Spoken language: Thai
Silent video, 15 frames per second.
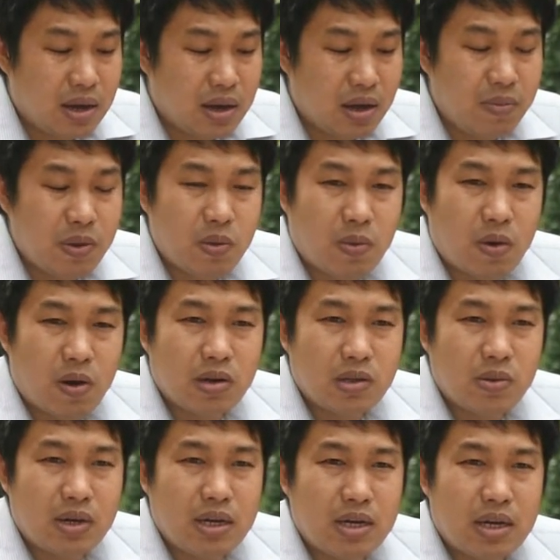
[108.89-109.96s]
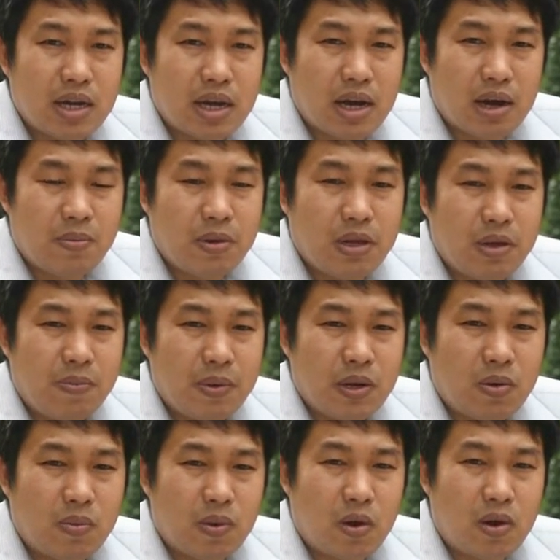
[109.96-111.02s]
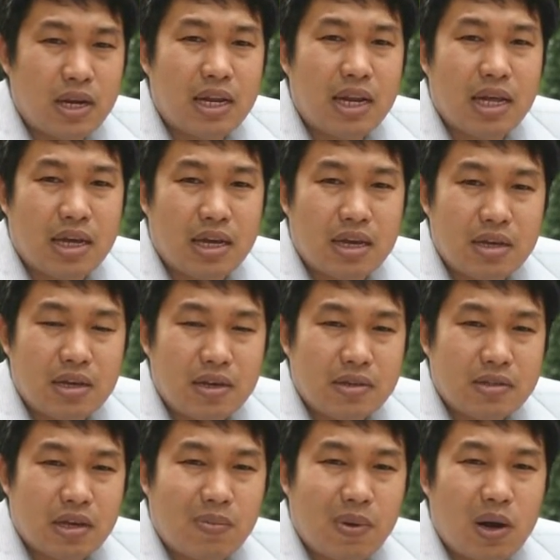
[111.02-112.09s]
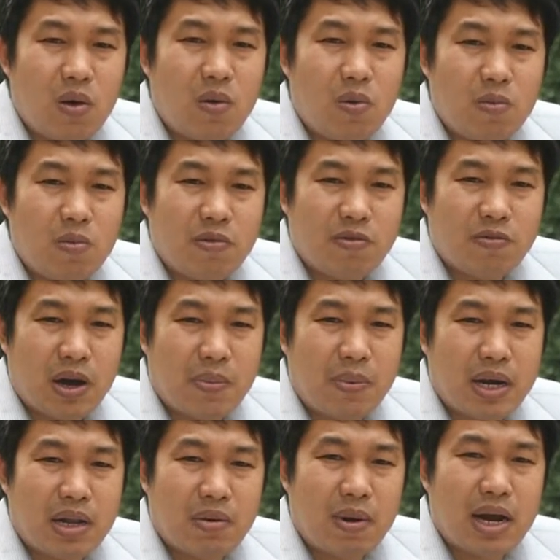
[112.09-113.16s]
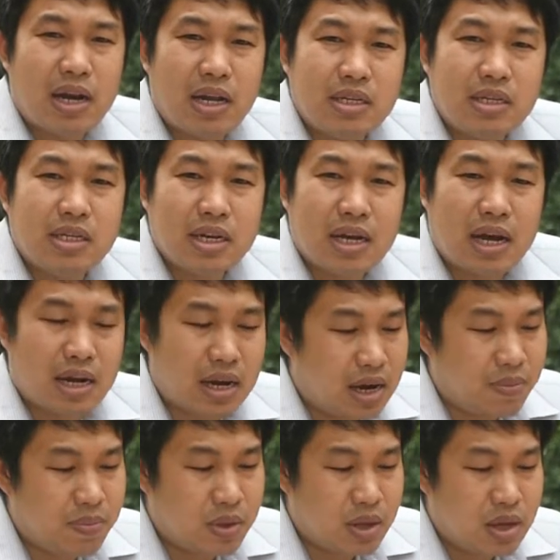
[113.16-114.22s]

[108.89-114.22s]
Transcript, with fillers: และมีอุปกรณ์ตัวหนึ่งนะครับ ที่เป็นอุปกรณ์ดีเลย์สามารถควบคุมไฟฟ้าภายในบ้านได้เช่นกันครับ